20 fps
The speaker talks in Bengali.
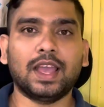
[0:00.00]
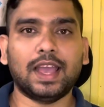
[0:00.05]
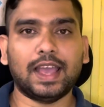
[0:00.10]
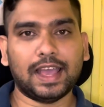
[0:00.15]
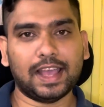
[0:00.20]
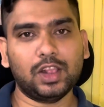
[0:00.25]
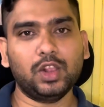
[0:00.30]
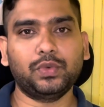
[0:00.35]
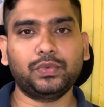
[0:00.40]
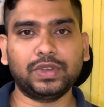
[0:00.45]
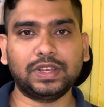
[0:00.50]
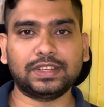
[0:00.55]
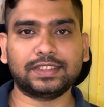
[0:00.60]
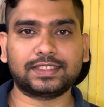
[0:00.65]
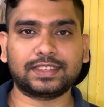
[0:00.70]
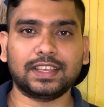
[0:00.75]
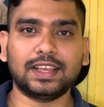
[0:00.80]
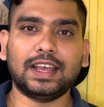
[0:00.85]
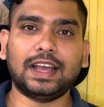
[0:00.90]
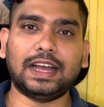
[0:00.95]
হ্যালো ফ্রেন্ডস
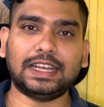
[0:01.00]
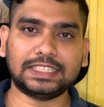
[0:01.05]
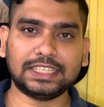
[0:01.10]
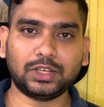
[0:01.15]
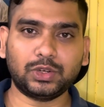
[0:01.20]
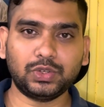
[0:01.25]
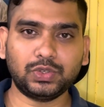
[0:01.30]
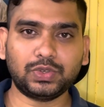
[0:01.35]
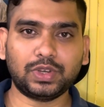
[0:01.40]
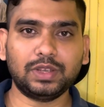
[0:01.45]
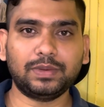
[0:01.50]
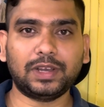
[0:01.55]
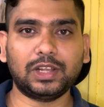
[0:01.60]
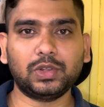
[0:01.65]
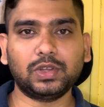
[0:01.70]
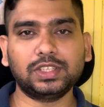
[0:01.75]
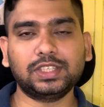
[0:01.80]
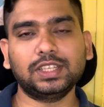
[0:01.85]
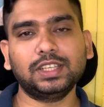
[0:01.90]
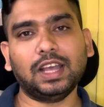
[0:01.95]
আশা করি সবাই ভালো
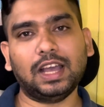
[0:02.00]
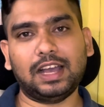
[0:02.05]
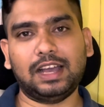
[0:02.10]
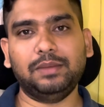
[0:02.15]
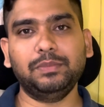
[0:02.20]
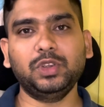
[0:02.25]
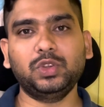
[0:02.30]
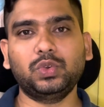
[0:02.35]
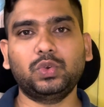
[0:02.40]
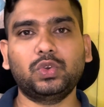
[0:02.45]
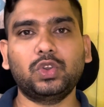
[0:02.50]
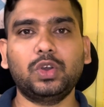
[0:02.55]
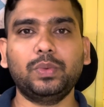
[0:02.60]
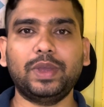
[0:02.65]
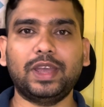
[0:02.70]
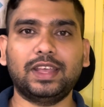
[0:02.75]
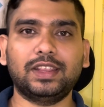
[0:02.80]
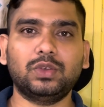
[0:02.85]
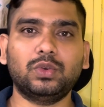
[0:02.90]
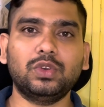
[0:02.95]
আছেন আমি সৌরভ
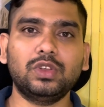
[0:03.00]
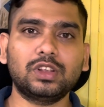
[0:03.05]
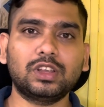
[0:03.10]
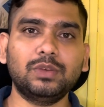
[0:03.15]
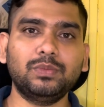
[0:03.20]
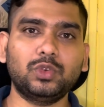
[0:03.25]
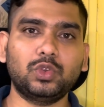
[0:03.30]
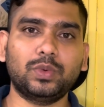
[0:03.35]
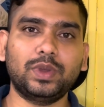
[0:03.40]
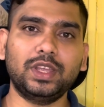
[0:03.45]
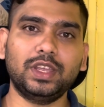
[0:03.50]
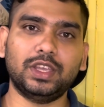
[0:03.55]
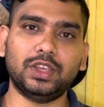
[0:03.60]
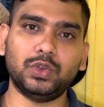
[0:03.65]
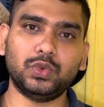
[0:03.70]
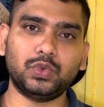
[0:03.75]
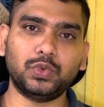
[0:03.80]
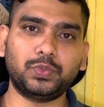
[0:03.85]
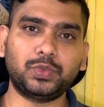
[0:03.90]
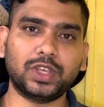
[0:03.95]
অ্যান্ড ওয়েলকাম টু মাই
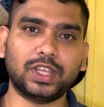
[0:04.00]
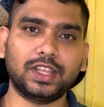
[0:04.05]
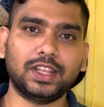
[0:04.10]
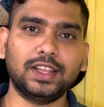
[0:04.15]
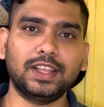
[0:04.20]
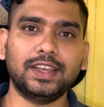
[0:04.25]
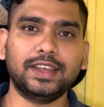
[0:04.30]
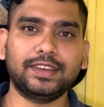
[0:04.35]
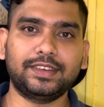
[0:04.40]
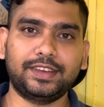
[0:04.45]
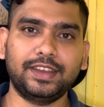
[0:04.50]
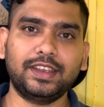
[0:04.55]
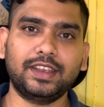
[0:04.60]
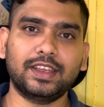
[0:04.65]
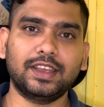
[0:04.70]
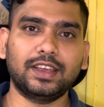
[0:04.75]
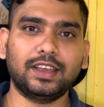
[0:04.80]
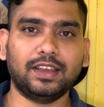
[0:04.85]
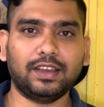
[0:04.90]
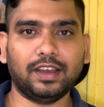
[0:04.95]
ইউটিউব চ্যানেল টেক
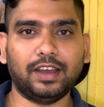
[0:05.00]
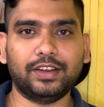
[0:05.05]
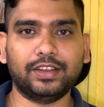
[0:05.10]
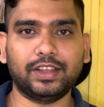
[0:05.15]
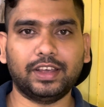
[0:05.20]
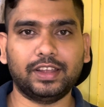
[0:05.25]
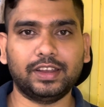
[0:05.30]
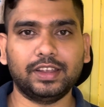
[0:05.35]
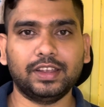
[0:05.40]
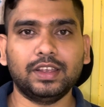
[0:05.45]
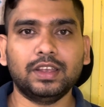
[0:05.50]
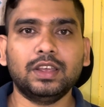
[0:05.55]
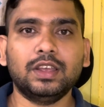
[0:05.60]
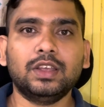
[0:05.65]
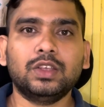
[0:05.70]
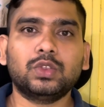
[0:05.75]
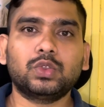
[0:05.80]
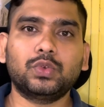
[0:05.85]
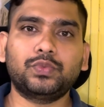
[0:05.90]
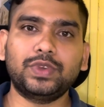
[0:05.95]
গার্নার
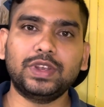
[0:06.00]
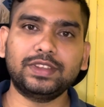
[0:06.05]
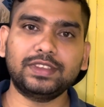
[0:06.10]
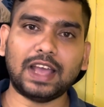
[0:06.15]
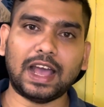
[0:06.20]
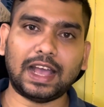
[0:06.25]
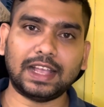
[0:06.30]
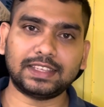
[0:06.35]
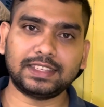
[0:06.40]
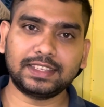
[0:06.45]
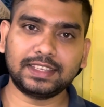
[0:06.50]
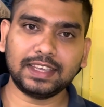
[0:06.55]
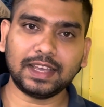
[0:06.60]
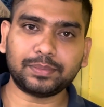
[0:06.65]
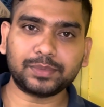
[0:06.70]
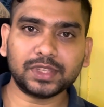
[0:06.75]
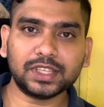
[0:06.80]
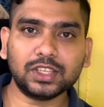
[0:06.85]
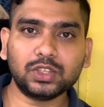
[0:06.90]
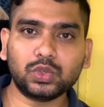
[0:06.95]
তো ফ্রেন্ডস আজকে
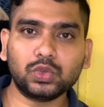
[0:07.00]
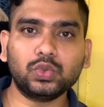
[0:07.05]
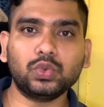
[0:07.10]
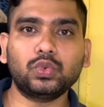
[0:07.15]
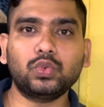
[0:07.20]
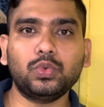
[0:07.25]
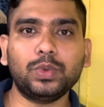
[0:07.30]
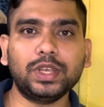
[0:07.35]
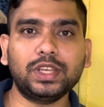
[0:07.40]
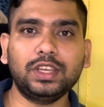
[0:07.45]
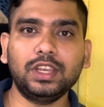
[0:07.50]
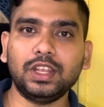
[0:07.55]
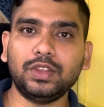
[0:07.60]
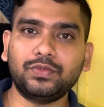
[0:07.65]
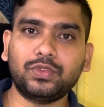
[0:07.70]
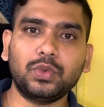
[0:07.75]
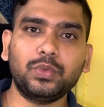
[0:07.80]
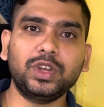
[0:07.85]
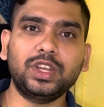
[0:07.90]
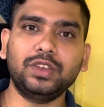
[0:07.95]
আপনাদের জন্য খুব একটি
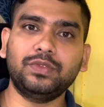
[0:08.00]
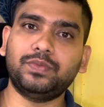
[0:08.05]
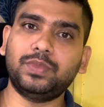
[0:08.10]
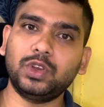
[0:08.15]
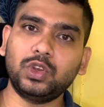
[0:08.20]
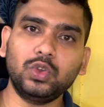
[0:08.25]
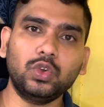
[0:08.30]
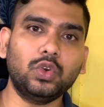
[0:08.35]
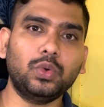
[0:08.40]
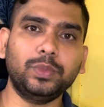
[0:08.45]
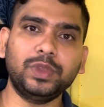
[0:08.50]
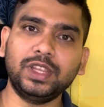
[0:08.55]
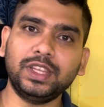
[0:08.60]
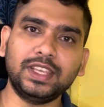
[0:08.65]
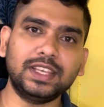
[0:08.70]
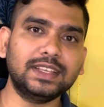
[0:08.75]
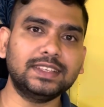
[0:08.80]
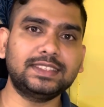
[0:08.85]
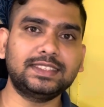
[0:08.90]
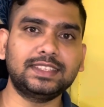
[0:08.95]
ইনফরমেটিভ ভিডিও আমি
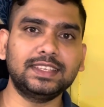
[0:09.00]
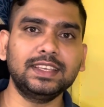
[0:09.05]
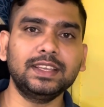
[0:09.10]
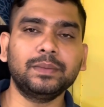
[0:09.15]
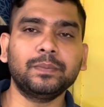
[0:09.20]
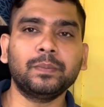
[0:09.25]
নিয়ে এসেছি